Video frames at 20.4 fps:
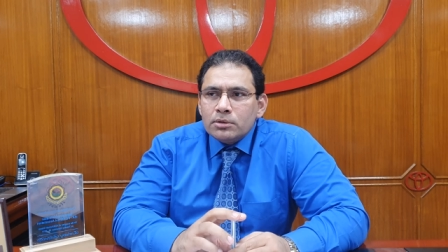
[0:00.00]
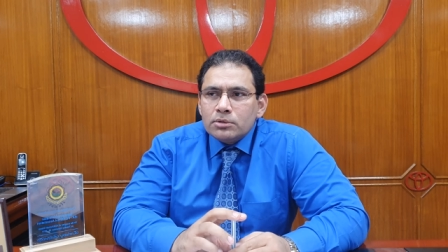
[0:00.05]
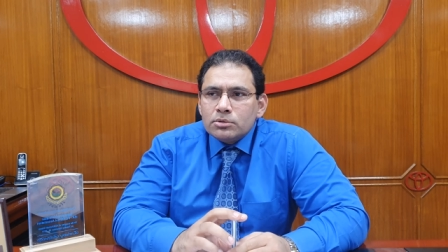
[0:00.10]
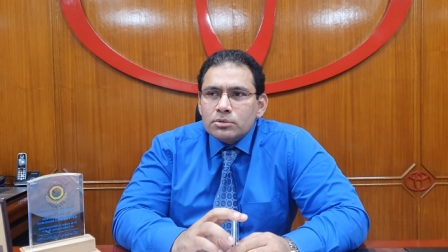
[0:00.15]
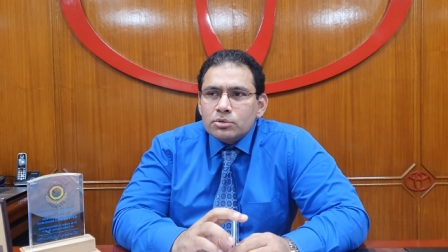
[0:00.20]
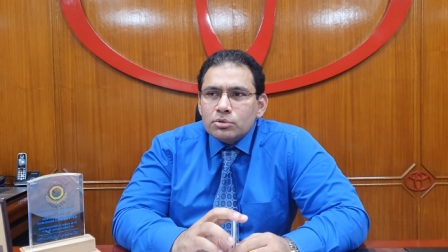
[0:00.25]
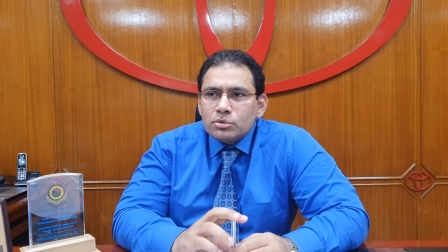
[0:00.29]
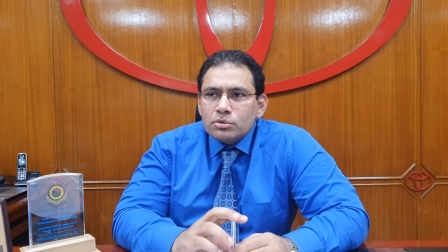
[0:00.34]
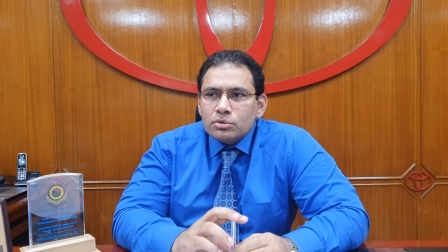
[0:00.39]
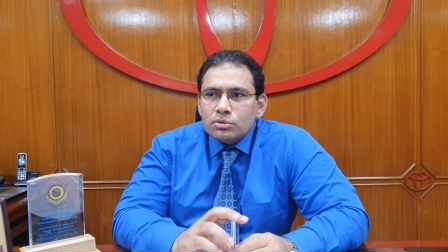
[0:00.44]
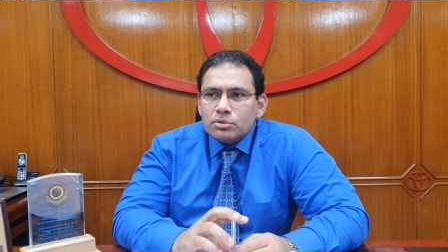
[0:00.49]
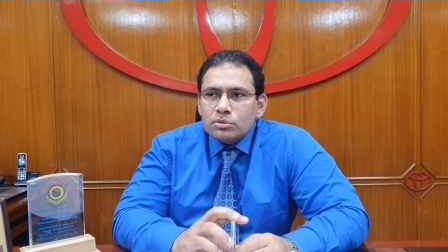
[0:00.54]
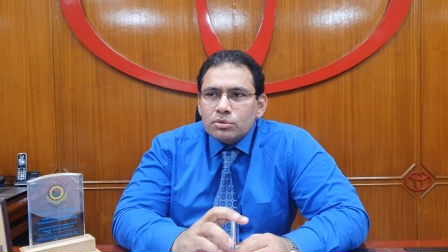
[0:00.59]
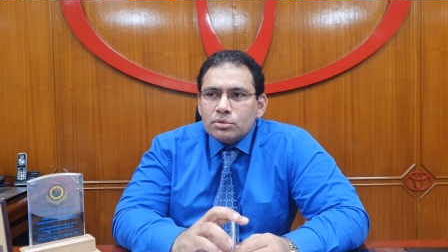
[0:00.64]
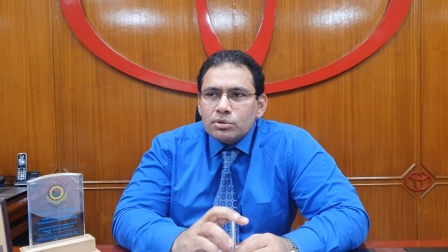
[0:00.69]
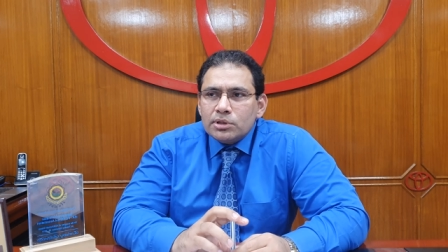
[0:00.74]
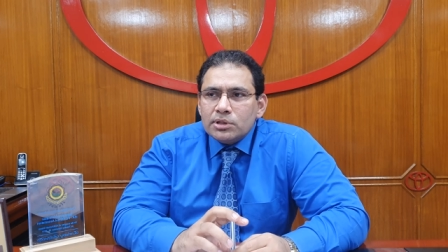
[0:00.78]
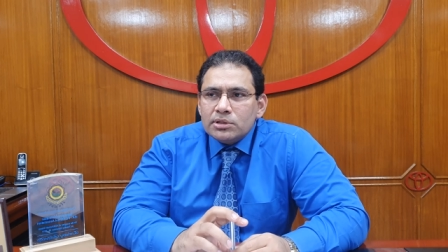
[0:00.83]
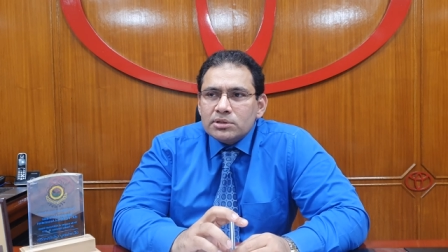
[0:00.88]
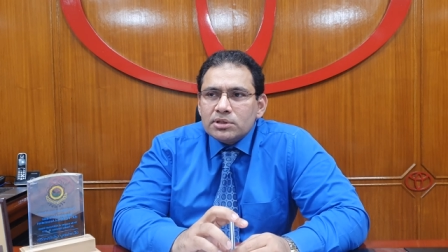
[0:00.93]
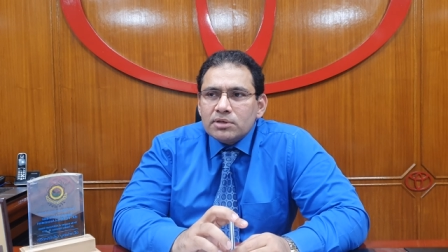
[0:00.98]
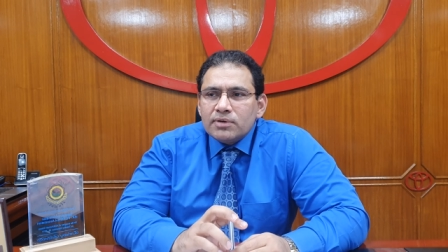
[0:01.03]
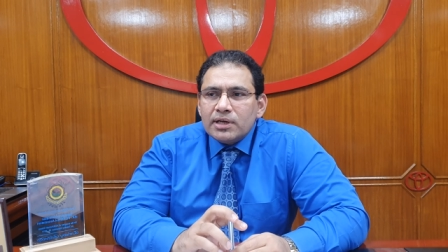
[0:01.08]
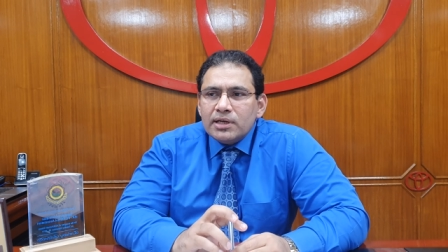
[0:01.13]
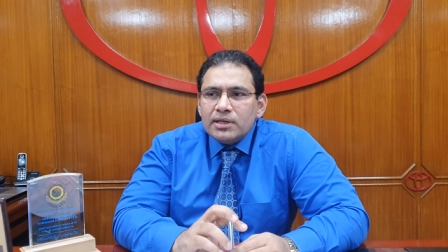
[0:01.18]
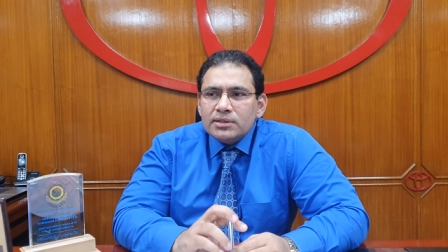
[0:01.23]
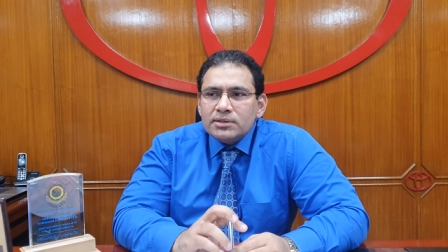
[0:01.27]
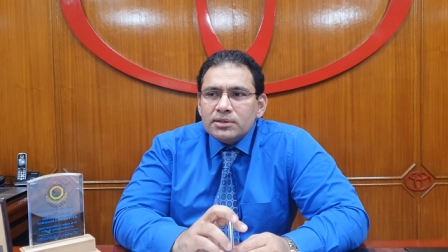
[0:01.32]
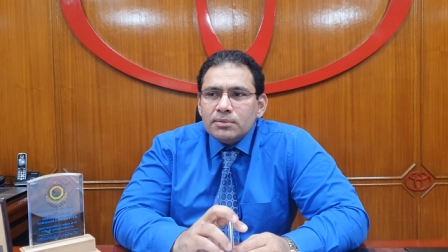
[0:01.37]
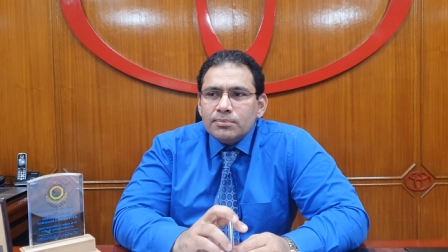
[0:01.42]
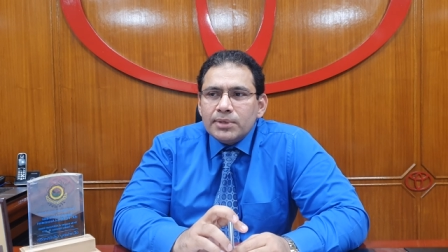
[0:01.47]
तो इस
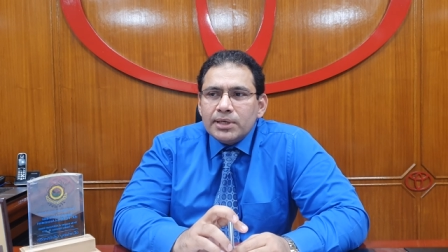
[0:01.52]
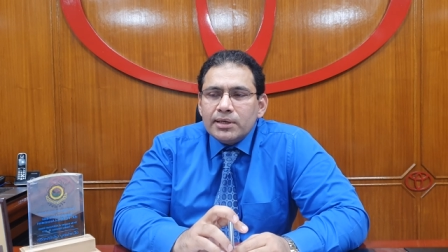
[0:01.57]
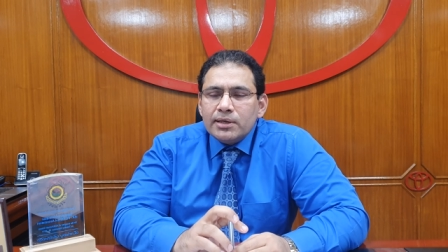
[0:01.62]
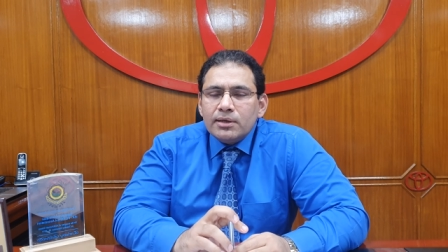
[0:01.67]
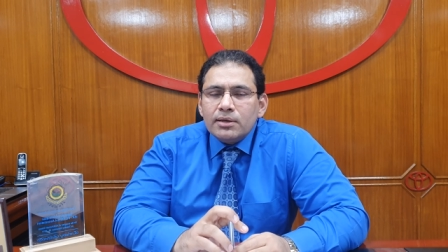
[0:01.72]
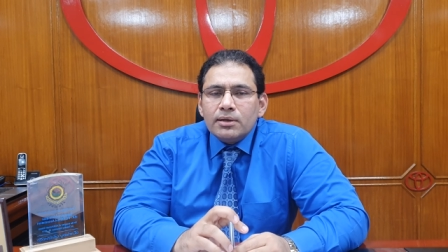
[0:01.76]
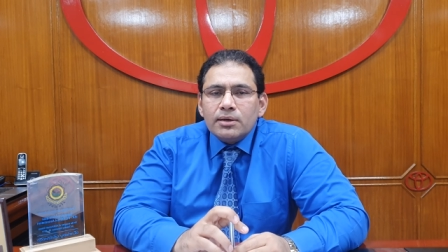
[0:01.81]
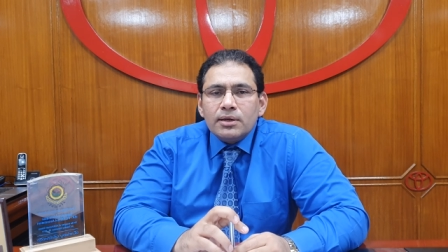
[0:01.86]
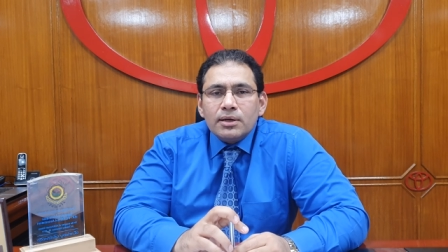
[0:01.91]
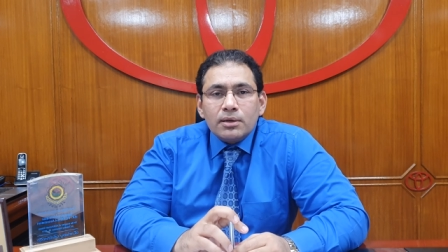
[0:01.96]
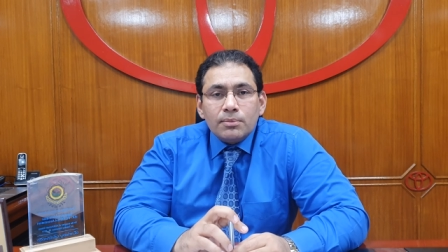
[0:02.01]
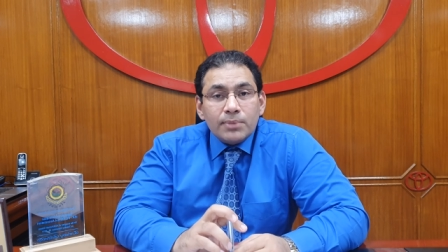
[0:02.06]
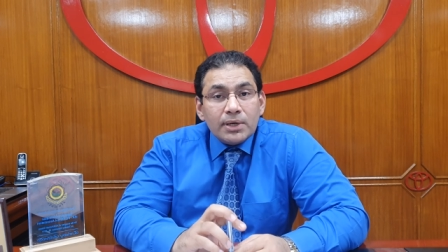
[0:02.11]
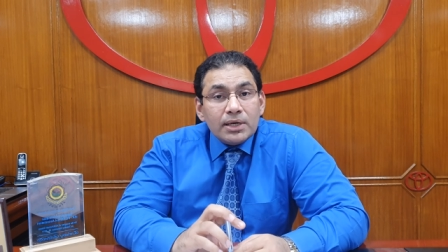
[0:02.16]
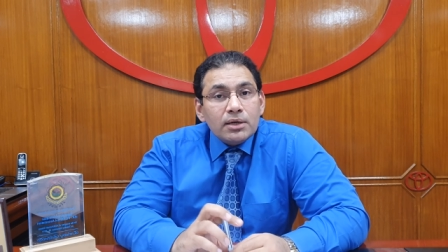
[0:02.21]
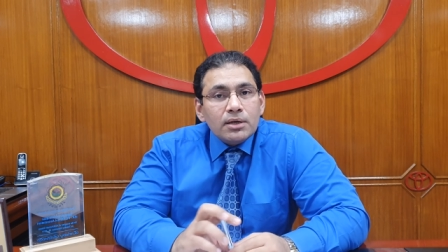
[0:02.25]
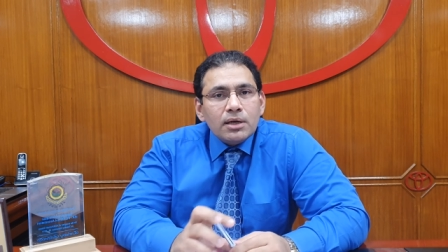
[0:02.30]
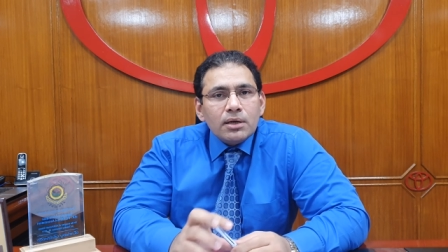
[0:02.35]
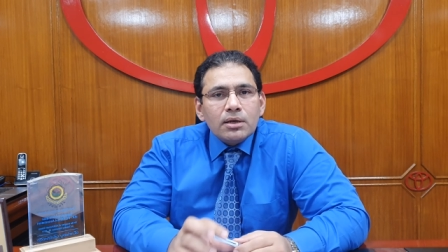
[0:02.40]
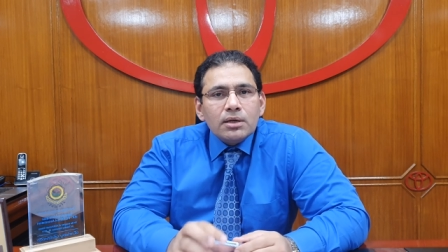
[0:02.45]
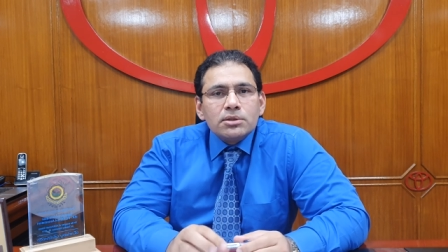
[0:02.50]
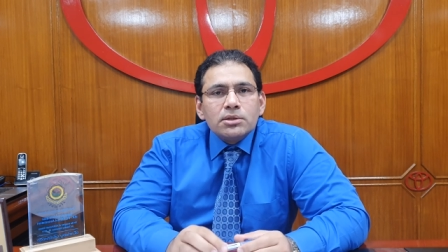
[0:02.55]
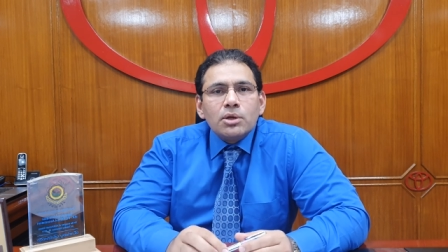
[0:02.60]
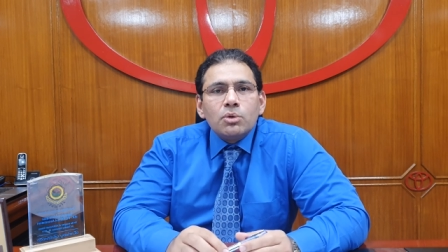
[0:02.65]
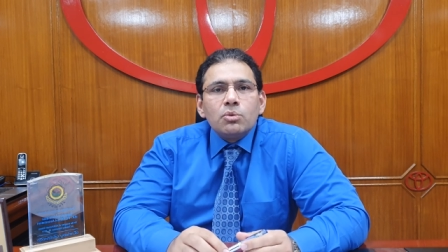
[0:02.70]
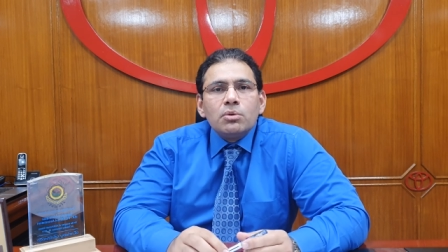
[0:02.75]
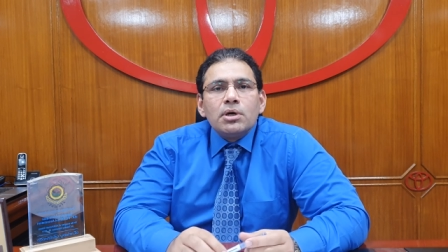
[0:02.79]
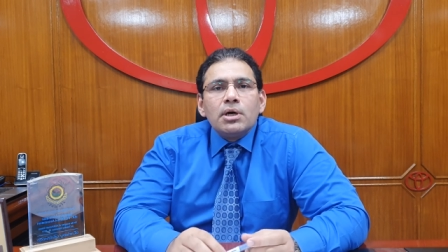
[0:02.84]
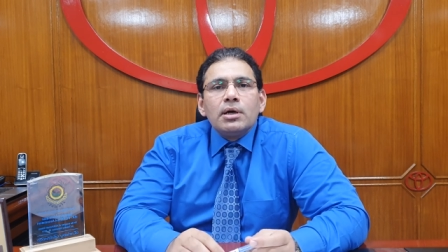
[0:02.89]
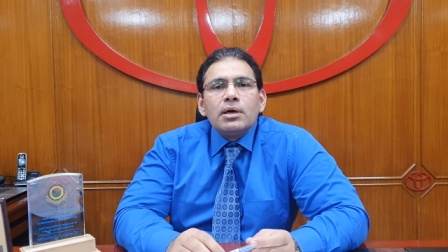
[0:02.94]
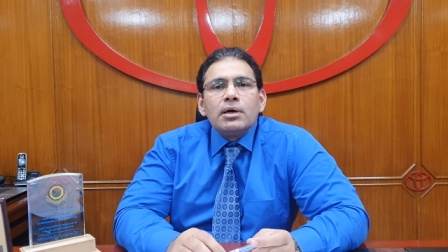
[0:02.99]
हवाले से मैं रिकमेंड करना
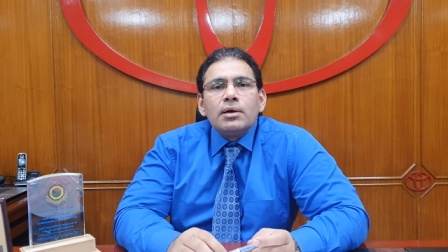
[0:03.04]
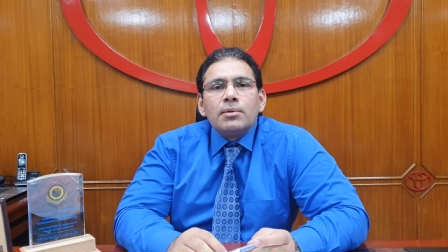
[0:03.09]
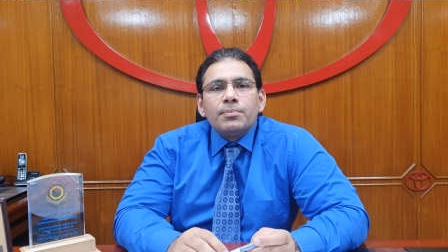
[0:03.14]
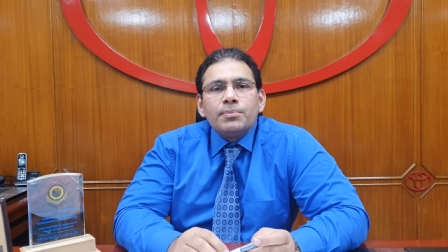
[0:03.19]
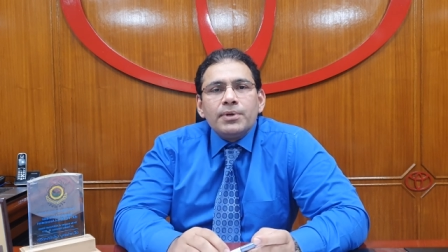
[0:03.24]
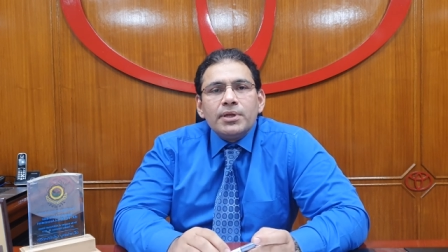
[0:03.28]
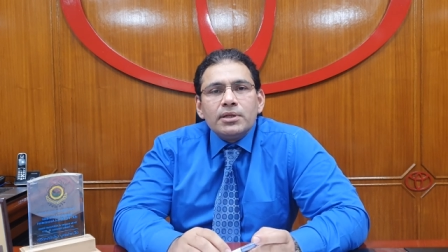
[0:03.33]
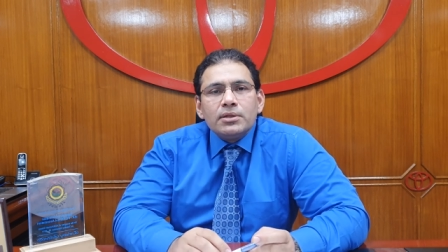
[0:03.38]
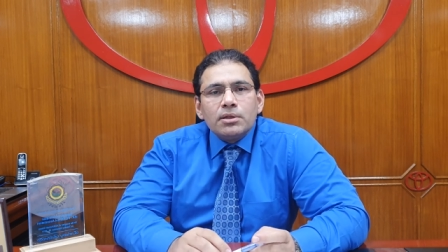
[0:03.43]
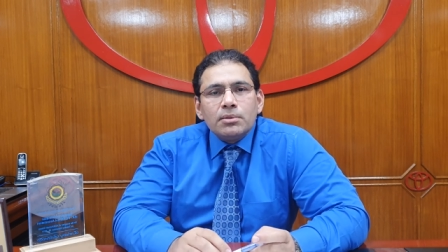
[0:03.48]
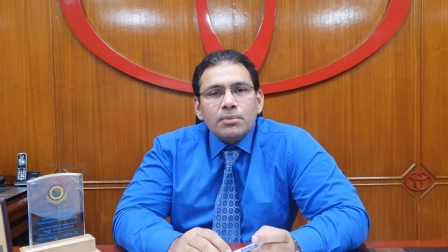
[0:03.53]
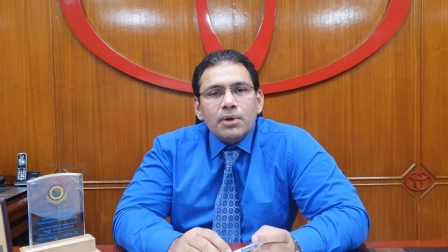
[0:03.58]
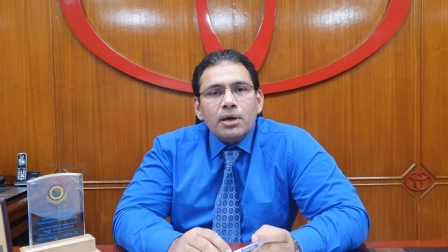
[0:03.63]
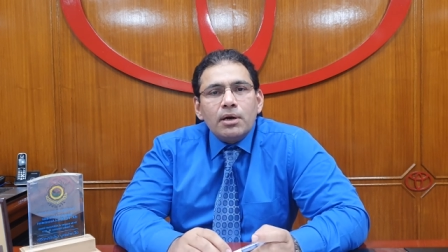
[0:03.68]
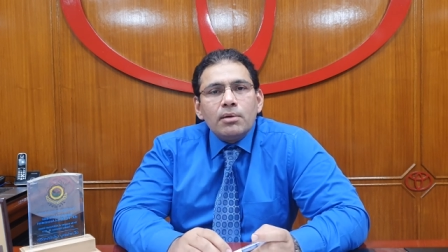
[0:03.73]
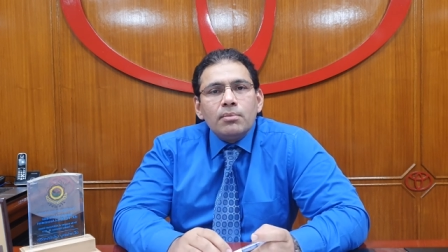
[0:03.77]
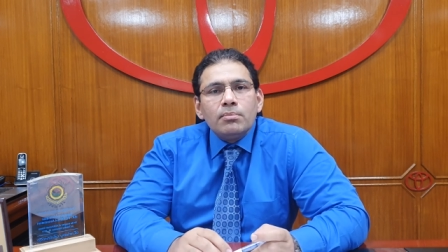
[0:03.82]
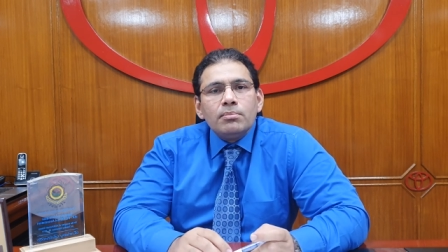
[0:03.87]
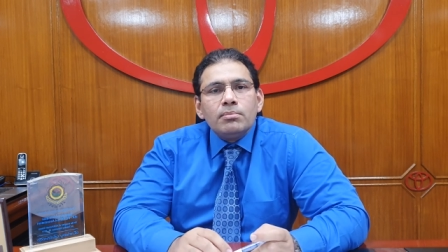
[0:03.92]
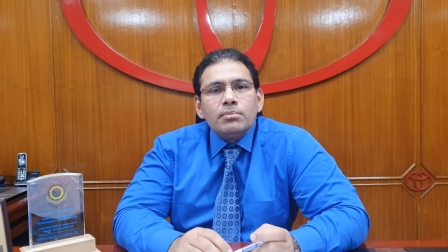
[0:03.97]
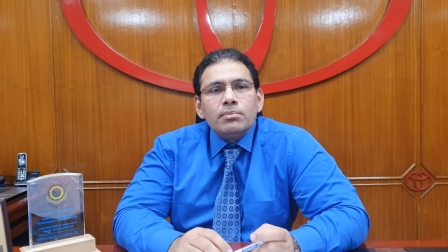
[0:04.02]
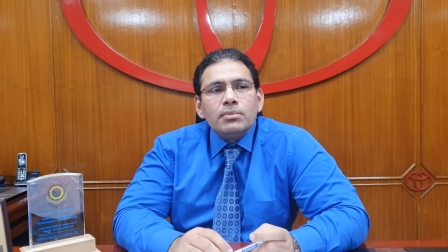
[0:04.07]
चाहूँगा अपने तमाम